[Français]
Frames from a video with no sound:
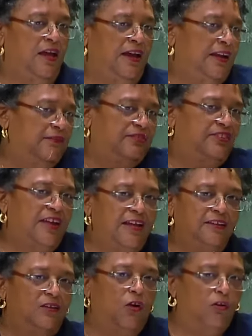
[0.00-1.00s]
est la
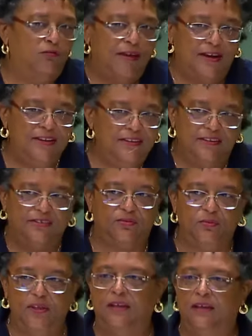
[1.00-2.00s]
seule réponse.
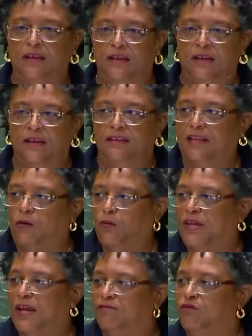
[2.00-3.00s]
Je l'ai déjà
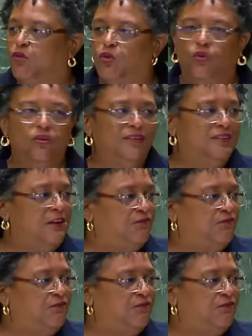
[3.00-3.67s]
dit cette semaine.